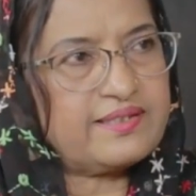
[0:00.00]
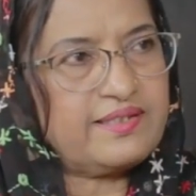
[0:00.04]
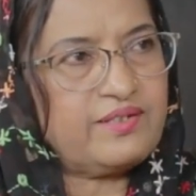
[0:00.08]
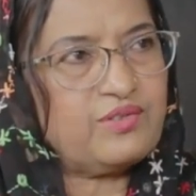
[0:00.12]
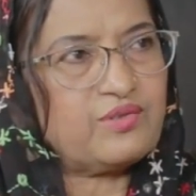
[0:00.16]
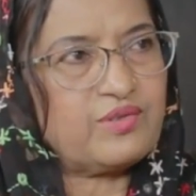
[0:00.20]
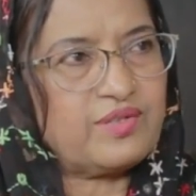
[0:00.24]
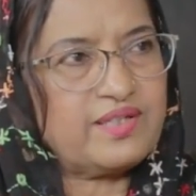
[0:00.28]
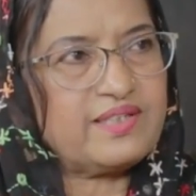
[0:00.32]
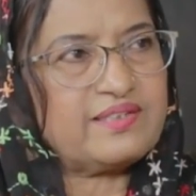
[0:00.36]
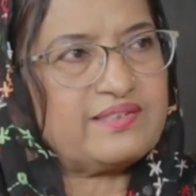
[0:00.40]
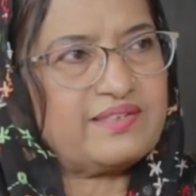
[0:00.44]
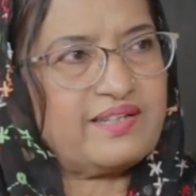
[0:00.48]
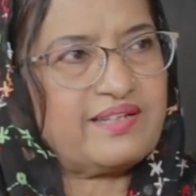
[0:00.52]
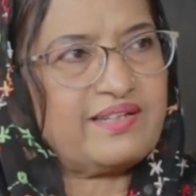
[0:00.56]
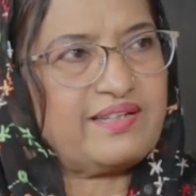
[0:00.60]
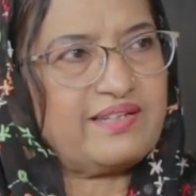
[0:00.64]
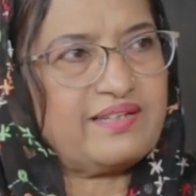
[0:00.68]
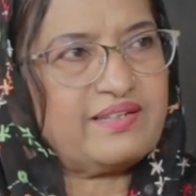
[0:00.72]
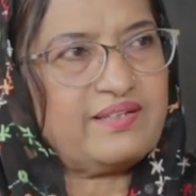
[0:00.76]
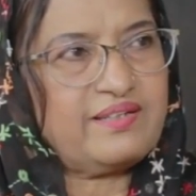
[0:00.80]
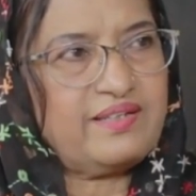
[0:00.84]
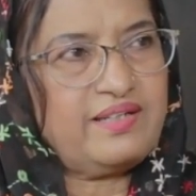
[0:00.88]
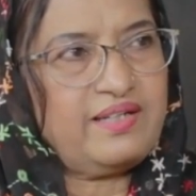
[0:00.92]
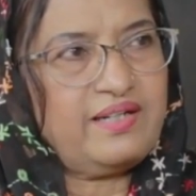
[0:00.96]
ऐसे ही होने
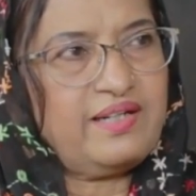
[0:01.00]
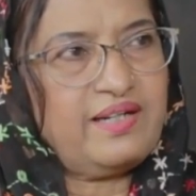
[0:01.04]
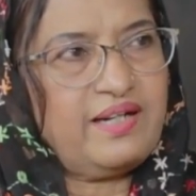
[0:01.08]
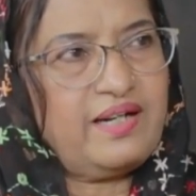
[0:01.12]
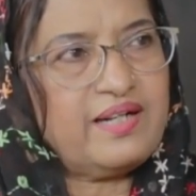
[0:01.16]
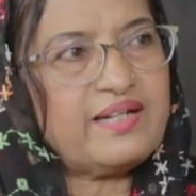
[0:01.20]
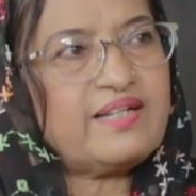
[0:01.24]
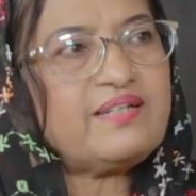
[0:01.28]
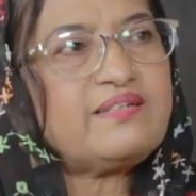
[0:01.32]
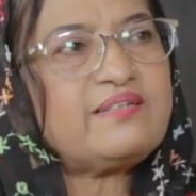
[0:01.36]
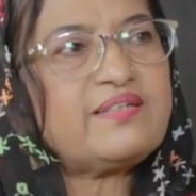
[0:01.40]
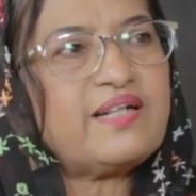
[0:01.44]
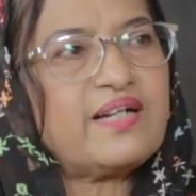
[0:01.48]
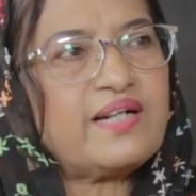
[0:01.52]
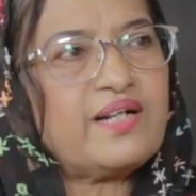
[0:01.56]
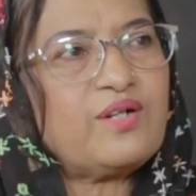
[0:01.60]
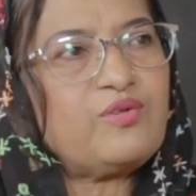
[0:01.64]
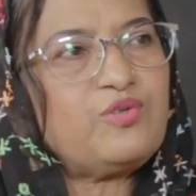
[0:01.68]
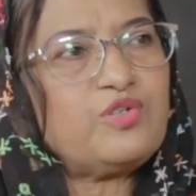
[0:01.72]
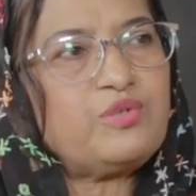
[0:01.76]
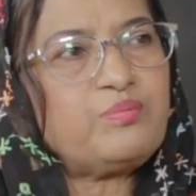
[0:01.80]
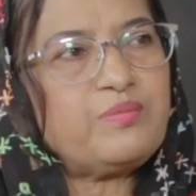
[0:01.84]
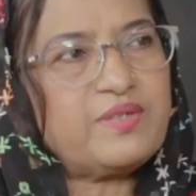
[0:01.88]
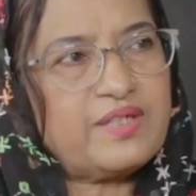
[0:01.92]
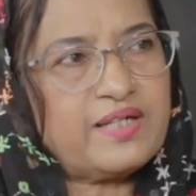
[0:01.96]
चाहिए लेकिन सारा
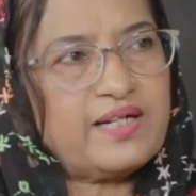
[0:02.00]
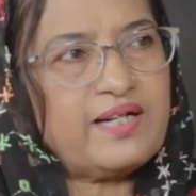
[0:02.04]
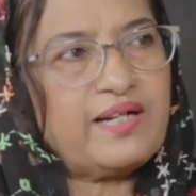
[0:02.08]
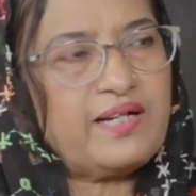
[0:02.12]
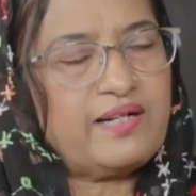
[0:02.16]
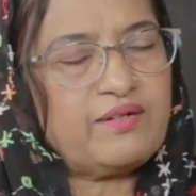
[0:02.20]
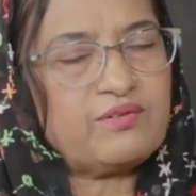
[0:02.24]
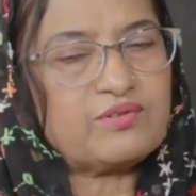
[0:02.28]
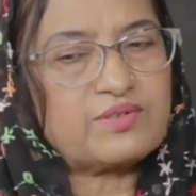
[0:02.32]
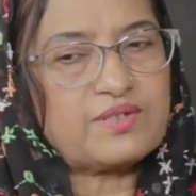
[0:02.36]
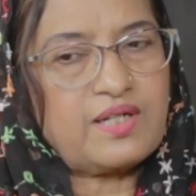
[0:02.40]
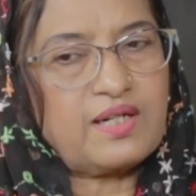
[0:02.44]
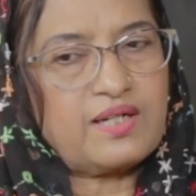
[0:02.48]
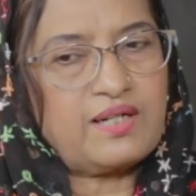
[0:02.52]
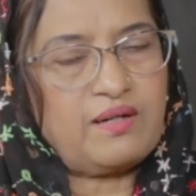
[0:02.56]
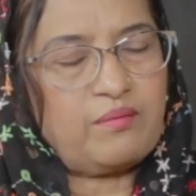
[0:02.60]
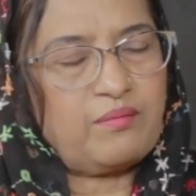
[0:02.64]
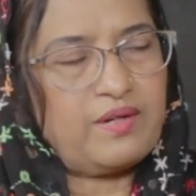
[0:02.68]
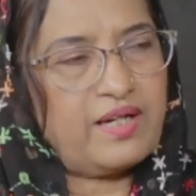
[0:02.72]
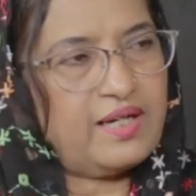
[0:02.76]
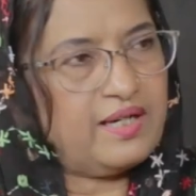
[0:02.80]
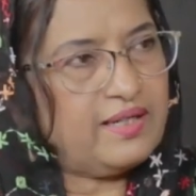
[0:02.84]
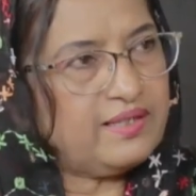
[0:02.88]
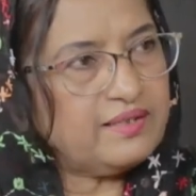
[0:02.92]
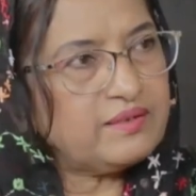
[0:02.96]
कुछ मेरा ख्याल है उसका
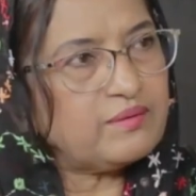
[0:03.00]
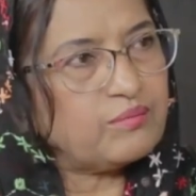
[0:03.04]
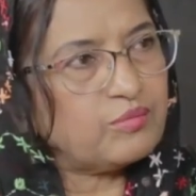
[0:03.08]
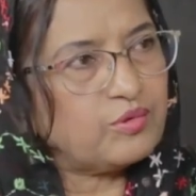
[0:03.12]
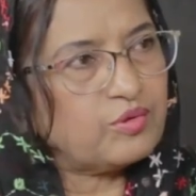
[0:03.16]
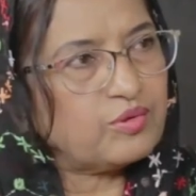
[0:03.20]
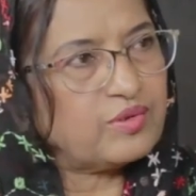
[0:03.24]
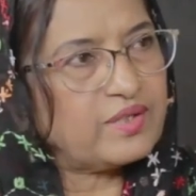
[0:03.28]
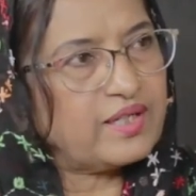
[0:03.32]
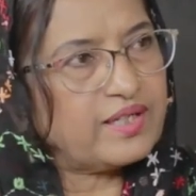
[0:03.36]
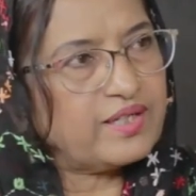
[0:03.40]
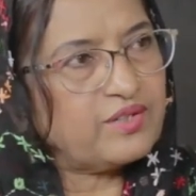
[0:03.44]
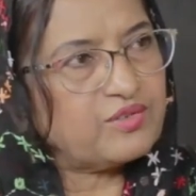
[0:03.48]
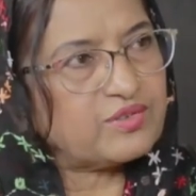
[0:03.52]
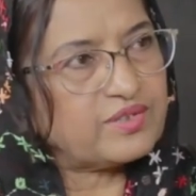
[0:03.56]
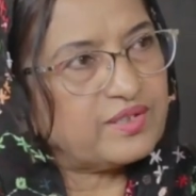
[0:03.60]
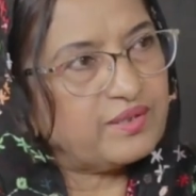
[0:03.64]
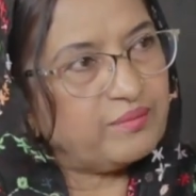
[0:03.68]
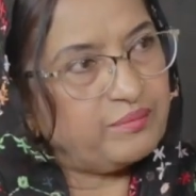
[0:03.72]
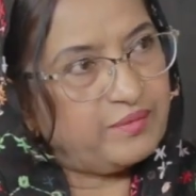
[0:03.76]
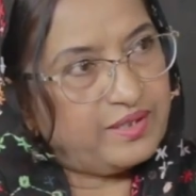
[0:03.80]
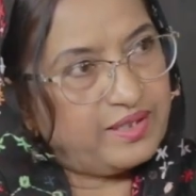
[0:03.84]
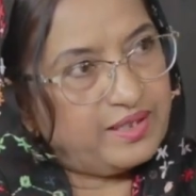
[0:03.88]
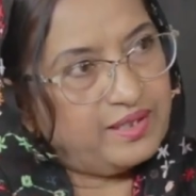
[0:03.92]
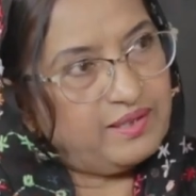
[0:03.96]
कमाल है सबूर का कि
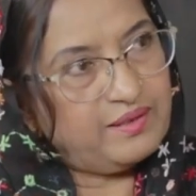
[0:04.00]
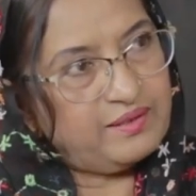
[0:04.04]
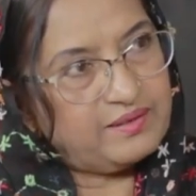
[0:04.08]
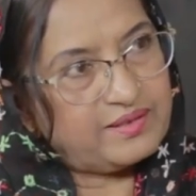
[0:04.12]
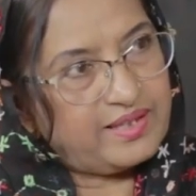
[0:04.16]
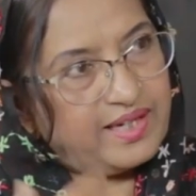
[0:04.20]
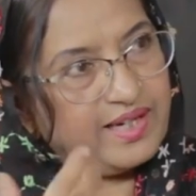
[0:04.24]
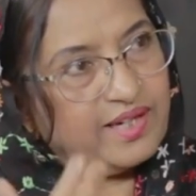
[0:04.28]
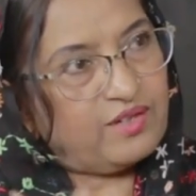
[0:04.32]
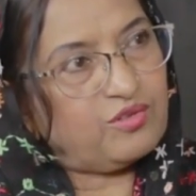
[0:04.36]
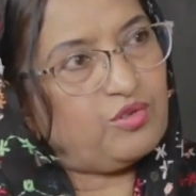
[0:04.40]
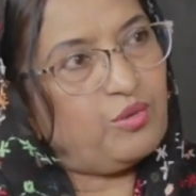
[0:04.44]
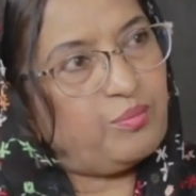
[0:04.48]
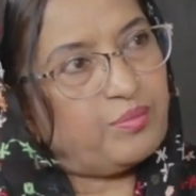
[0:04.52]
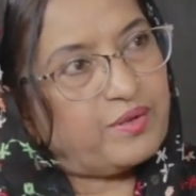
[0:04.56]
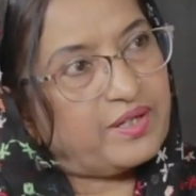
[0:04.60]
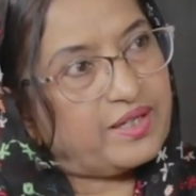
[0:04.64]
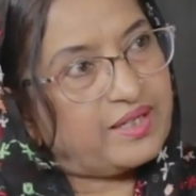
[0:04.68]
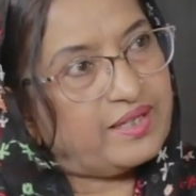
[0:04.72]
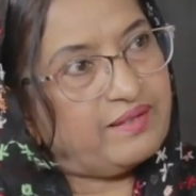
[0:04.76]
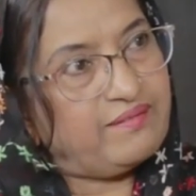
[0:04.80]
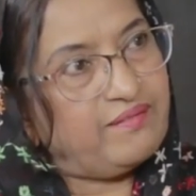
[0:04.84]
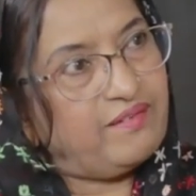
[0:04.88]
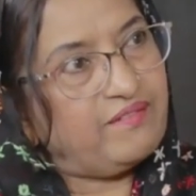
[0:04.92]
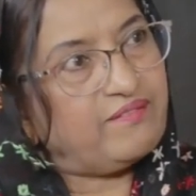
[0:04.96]
उसने मेरे जहन को
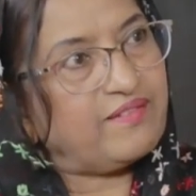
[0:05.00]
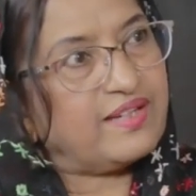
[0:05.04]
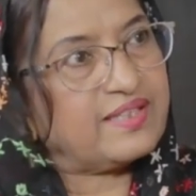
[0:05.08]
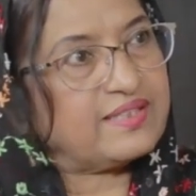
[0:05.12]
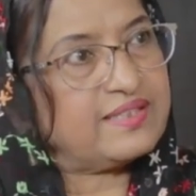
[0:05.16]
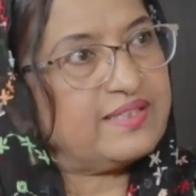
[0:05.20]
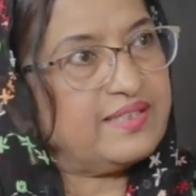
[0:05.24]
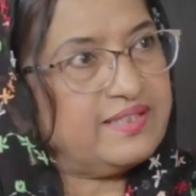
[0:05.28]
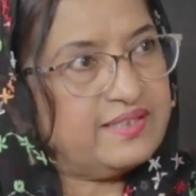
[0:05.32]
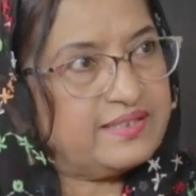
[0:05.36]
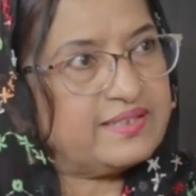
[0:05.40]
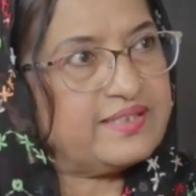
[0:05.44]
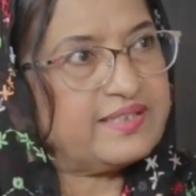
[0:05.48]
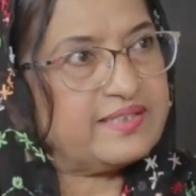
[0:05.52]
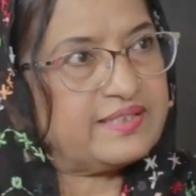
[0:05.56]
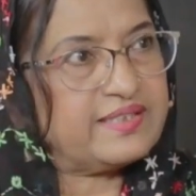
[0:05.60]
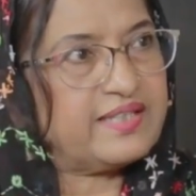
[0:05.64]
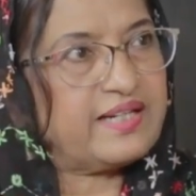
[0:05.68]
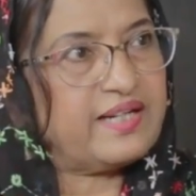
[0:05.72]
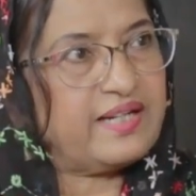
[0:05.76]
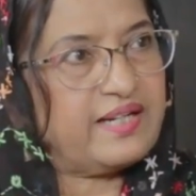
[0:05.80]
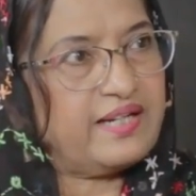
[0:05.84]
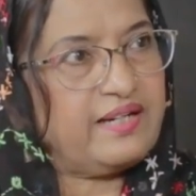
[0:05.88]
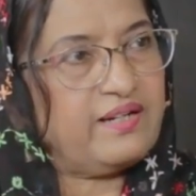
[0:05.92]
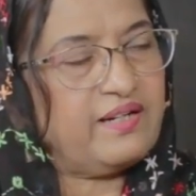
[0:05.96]
पढ़ते हुए वैसे ही
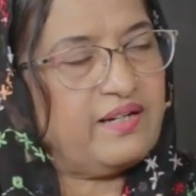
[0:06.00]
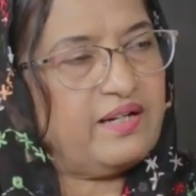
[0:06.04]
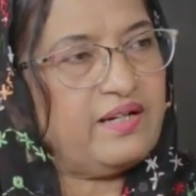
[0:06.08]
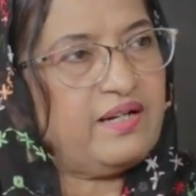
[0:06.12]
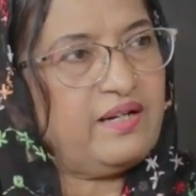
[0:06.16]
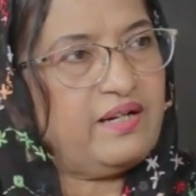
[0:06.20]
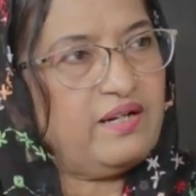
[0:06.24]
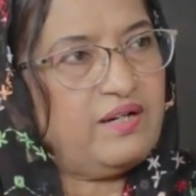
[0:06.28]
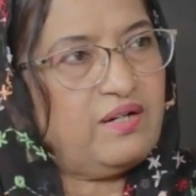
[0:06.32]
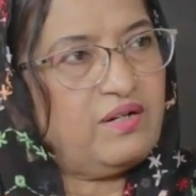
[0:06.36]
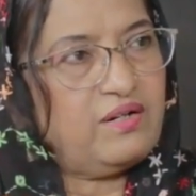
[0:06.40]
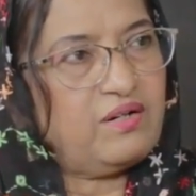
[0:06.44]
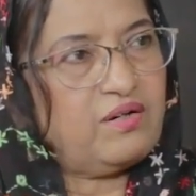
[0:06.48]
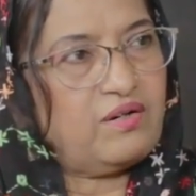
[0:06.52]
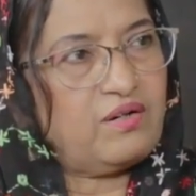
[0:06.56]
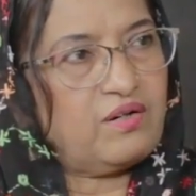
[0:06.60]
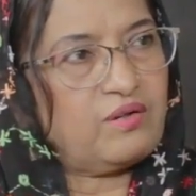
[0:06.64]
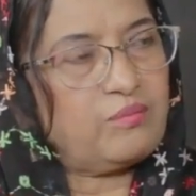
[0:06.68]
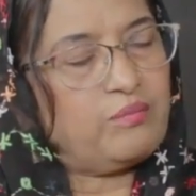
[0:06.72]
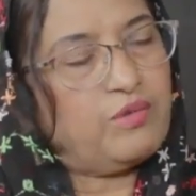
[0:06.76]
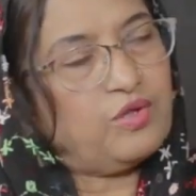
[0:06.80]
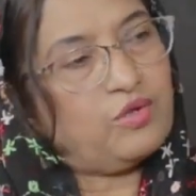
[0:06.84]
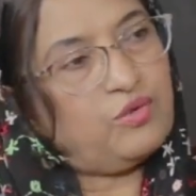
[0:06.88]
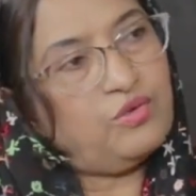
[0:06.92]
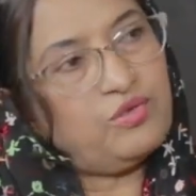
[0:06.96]
ड्रेसिंग की
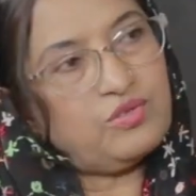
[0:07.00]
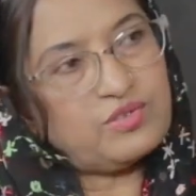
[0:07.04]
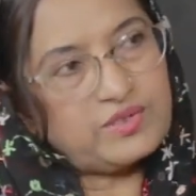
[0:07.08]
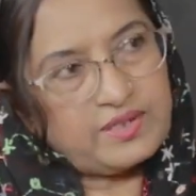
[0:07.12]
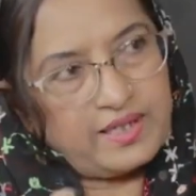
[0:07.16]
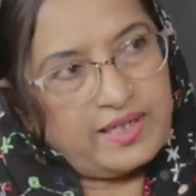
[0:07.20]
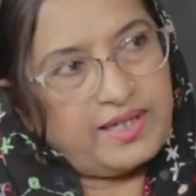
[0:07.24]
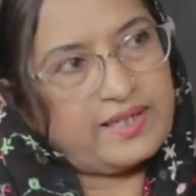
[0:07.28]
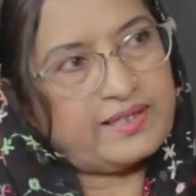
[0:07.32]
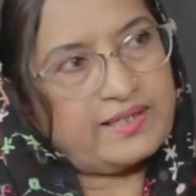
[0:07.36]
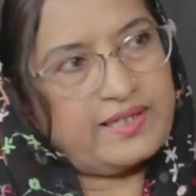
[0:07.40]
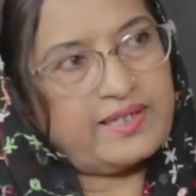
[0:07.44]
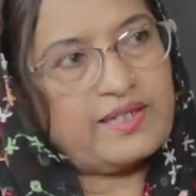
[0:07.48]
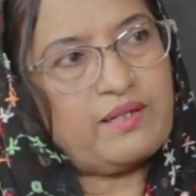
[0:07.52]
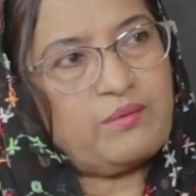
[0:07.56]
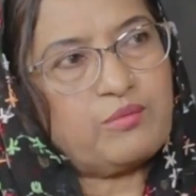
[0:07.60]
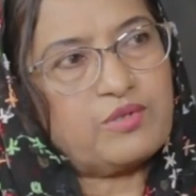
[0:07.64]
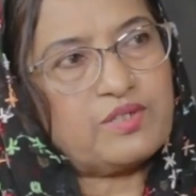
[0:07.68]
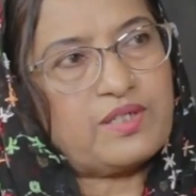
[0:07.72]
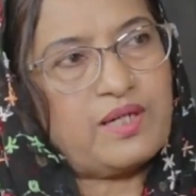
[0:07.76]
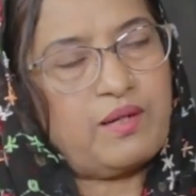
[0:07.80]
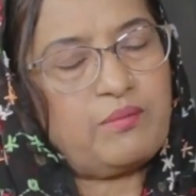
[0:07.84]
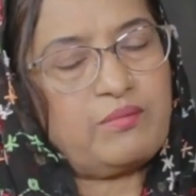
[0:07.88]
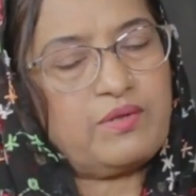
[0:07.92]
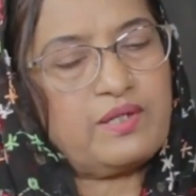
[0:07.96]
और बिल्कुल उस करेक्टर के
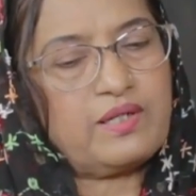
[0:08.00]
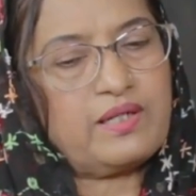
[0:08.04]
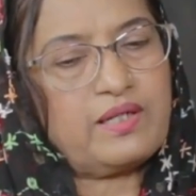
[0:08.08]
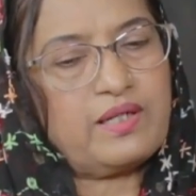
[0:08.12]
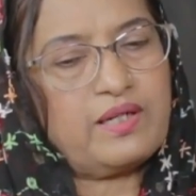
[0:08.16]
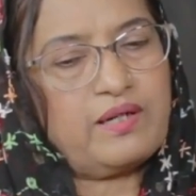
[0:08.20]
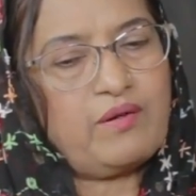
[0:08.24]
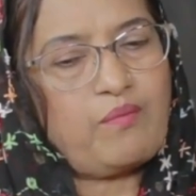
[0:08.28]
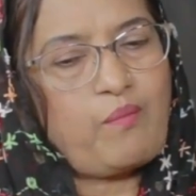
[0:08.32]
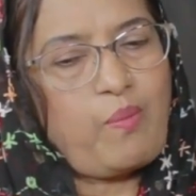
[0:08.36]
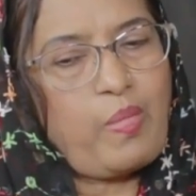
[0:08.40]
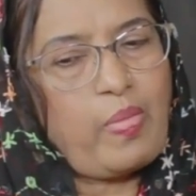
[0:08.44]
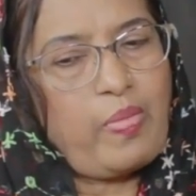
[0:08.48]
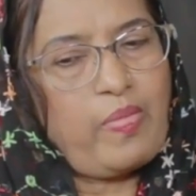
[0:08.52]
मुताबिक किया